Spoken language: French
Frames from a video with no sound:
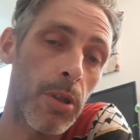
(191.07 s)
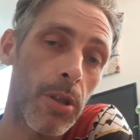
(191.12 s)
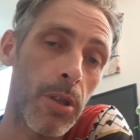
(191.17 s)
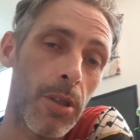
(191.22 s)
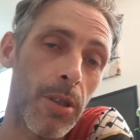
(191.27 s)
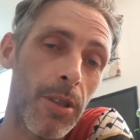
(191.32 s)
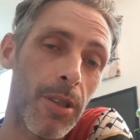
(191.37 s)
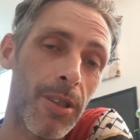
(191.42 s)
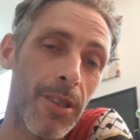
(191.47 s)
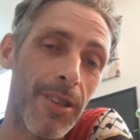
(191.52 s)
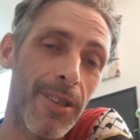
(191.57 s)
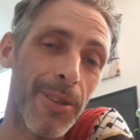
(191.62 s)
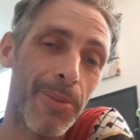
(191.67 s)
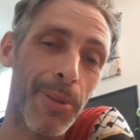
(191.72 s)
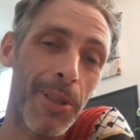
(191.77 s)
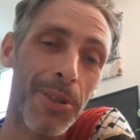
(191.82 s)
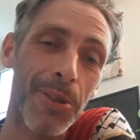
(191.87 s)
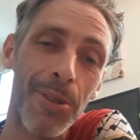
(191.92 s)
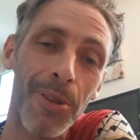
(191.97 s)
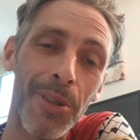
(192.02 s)

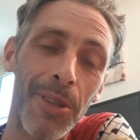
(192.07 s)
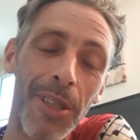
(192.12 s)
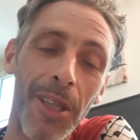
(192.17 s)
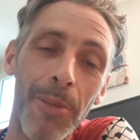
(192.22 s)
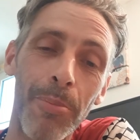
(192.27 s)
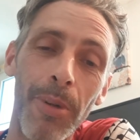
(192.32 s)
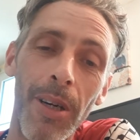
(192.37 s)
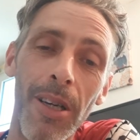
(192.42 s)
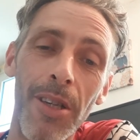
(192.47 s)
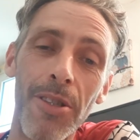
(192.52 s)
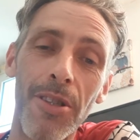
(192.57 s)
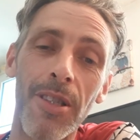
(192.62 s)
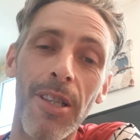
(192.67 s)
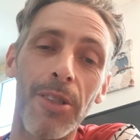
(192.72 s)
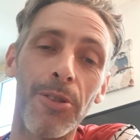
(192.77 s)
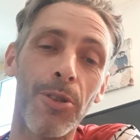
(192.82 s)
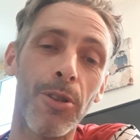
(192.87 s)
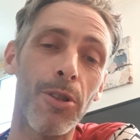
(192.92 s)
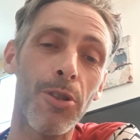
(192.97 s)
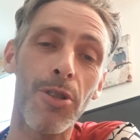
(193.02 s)
parce que quelque part je
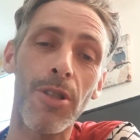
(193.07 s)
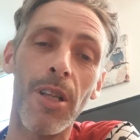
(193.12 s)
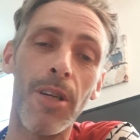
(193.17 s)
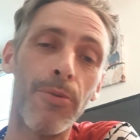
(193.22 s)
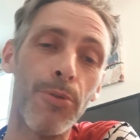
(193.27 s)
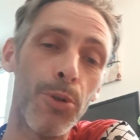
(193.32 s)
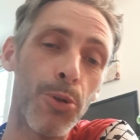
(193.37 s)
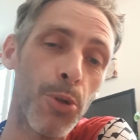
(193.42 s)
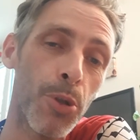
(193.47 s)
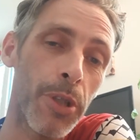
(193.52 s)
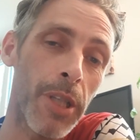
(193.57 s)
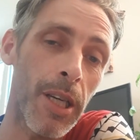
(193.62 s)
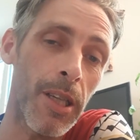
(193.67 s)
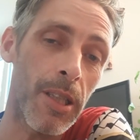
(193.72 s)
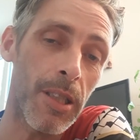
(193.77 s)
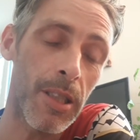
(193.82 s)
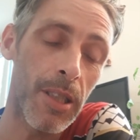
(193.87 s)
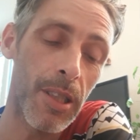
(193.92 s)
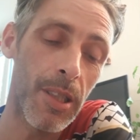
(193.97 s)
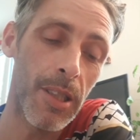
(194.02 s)
l'attends, je la veux
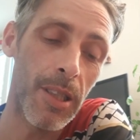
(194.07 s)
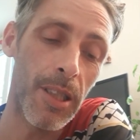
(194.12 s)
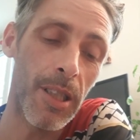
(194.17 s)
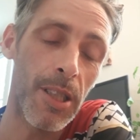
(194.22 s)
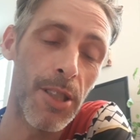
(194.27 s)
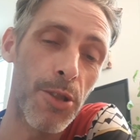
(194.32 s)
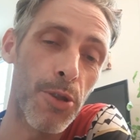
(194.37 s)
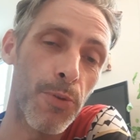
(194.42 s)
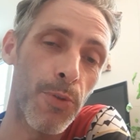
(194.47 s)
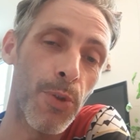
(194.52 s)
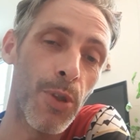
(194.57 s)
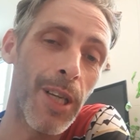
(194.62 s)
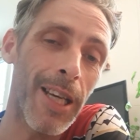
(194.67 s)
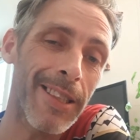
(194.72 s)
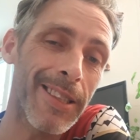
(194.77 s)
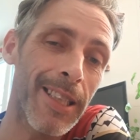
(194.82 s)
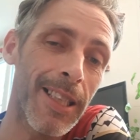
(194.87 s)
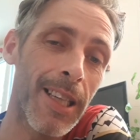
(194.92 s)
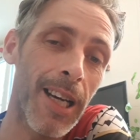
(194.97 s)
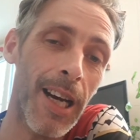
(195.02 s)
totale, hein. je veux
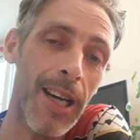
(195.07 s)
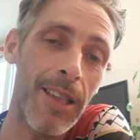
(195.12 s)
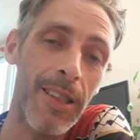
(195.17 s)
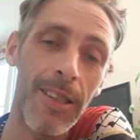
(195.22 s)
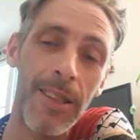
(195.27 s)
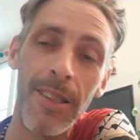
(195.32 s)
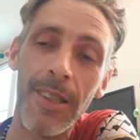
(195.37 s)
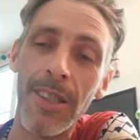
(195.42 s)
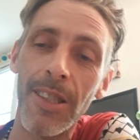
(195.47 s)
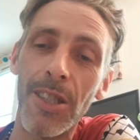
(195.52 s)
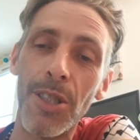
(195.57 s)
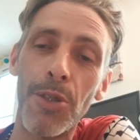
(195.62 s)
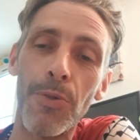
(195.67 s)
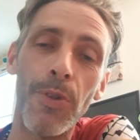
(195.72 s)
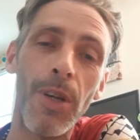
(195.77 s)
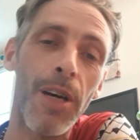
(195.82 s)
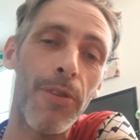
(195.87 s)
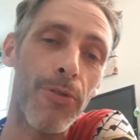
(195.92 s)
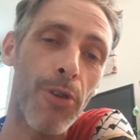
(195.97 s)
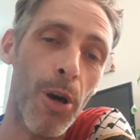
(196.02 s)
l'intégrale, je
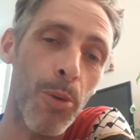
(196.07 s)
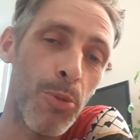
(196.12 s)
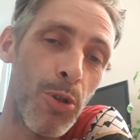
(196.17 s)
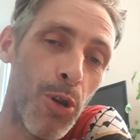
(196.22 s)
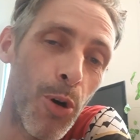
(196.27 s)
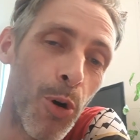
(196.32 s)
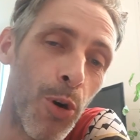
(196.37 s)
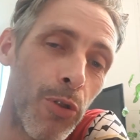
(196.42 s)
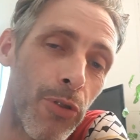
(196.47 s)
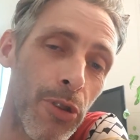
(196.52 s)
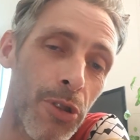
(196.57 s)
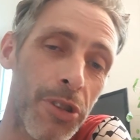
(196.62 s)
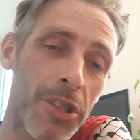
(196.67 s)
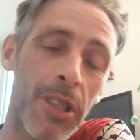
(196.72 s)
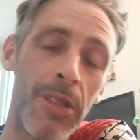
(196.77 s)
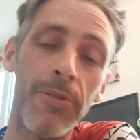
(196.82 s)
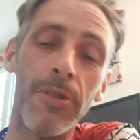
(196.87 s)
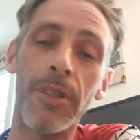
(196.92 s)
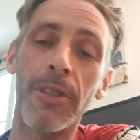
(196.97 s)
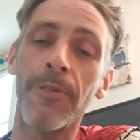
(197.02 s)
veux la formule
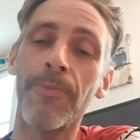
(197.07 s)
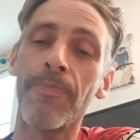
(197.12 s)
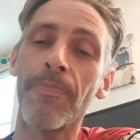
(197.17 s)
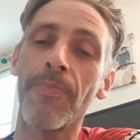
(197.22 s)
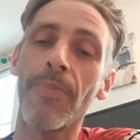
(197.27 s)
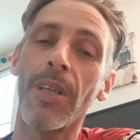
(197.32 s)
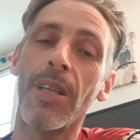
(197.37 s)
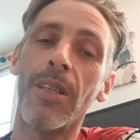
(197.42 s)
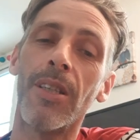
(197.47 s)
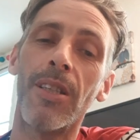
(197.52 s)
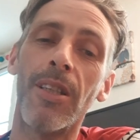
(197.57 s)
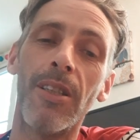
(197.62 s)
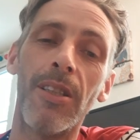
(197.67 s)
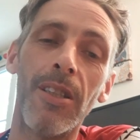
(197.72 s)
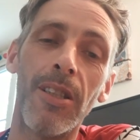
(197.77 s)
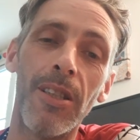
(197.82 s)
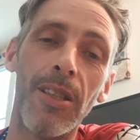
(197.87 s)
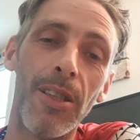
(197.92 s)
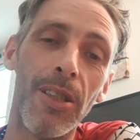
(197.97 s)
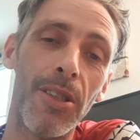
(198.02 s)
offensive.
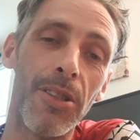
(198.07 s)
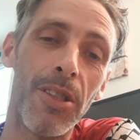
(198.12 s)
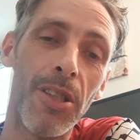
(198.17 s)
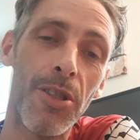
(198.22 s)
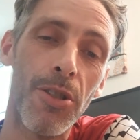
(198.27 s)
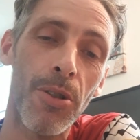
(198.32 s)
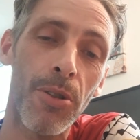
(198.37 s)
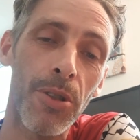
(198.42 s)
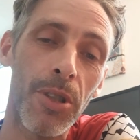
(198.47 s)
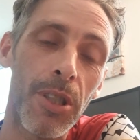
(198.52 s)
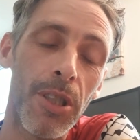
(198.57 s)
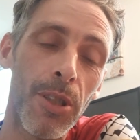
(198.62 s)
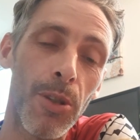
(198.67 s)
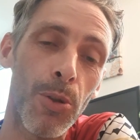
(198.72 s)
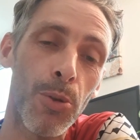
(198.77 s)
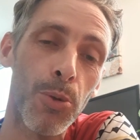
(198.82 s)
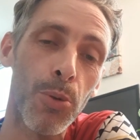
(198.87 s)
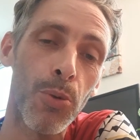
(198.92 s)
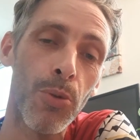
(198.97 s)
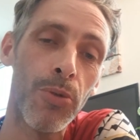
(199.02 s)
des gens qui
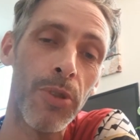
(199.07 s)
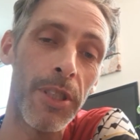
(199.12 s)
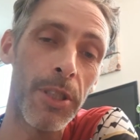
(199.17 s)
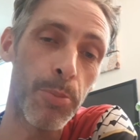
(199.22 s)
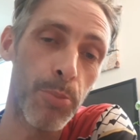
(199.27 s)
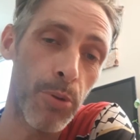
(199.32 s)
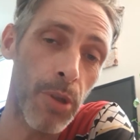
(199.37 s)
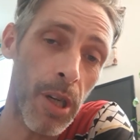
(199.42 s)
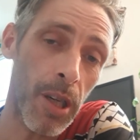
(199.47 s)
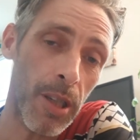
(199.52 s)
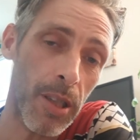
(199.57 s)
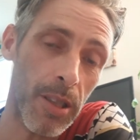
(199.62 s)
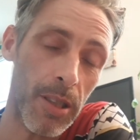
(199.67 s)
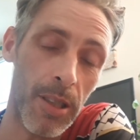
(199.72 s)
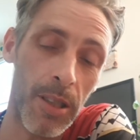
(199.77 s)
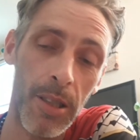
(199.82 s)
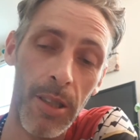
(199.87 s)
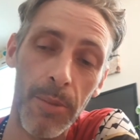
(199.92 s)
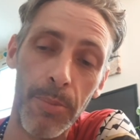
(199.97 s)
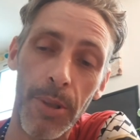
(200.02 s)
retrouvent espoir,
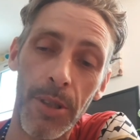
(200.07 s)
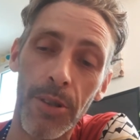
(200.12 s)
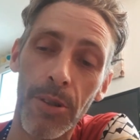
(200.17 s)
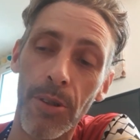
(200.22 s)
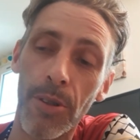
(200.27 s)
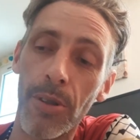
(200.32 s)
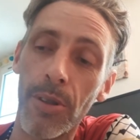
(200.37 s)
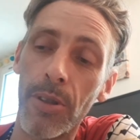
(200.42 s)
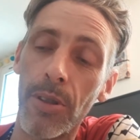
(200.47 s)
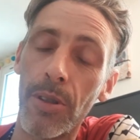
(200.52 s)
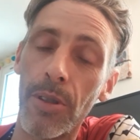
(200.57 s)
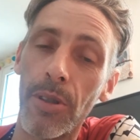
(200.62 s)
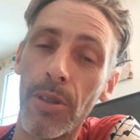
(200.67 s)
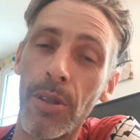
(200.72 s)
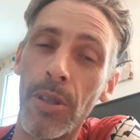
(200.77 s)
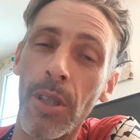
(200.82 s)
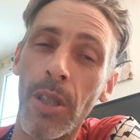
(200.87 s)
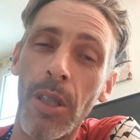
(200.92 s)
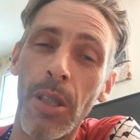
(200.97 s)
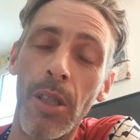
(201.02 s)
parce
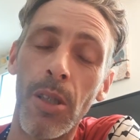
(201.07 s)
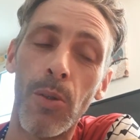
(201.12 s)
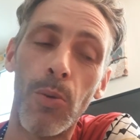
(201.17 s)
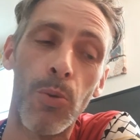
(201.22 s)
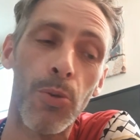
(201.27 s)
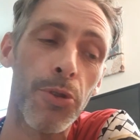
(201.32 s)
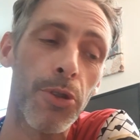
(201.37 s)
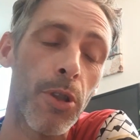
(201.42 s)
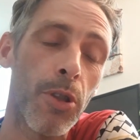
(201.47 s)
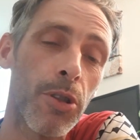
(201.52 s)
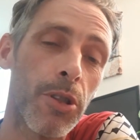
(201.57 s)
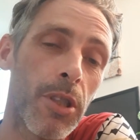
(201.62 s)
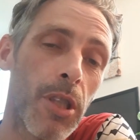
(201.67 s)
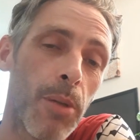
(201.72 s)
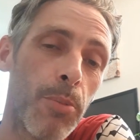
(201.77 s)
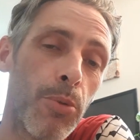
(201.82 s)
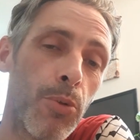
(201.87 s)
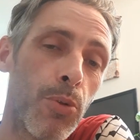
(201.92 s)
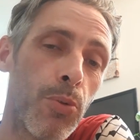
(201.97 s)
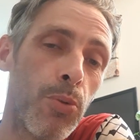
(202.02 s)
que on sent qu'il
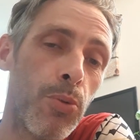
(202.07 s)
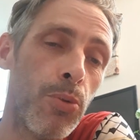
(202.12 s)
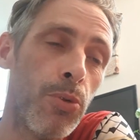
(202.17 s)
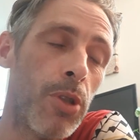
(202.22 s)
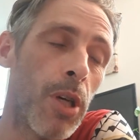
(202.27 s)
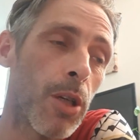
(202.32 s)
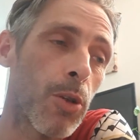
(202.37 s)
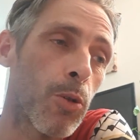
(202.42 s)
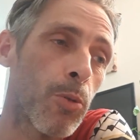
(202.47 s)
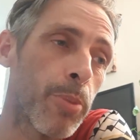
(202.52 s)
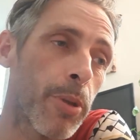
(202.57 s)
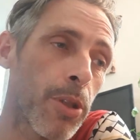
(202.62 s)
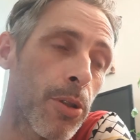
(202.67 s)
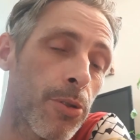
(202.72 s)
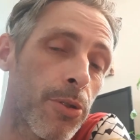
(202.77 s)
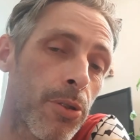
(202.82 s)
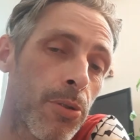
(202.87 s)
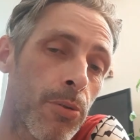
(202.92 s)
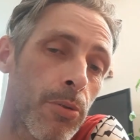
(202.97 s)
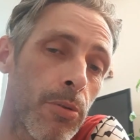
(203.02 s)
y a beaucoup
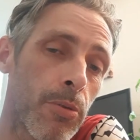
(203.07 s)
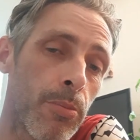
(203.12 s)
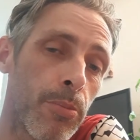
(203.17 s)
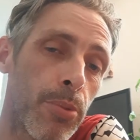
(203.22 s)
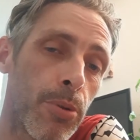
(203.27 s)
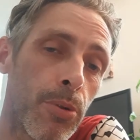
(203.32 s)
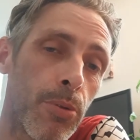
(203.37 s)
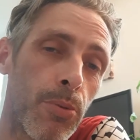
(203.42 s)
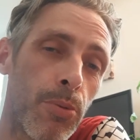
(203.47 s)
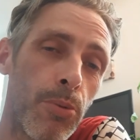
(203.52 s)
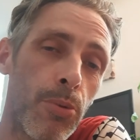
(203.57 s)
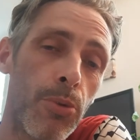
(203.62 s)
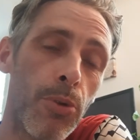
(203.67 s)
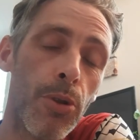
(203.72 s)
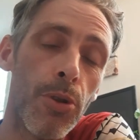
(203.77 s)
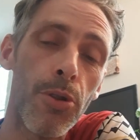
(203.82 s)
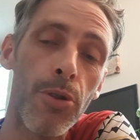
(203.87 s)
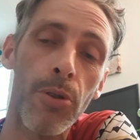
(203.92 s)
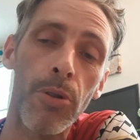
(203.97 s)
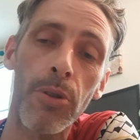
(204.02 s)
d'incompréhension, beaucoup
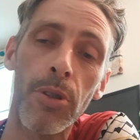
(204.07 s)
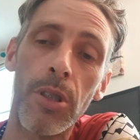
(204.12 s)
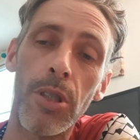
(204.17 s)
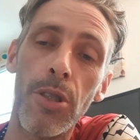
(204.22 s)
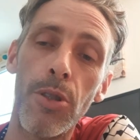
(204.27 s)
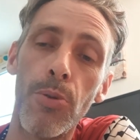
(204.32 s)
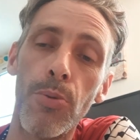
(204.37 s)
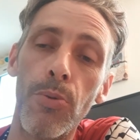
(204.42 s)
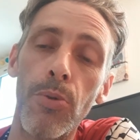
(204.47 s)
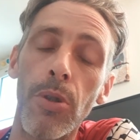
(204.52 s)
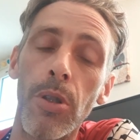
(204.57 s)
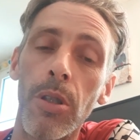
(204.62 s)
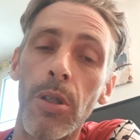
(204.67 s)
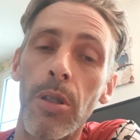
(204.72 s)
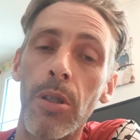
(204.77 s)
de gens qui jouent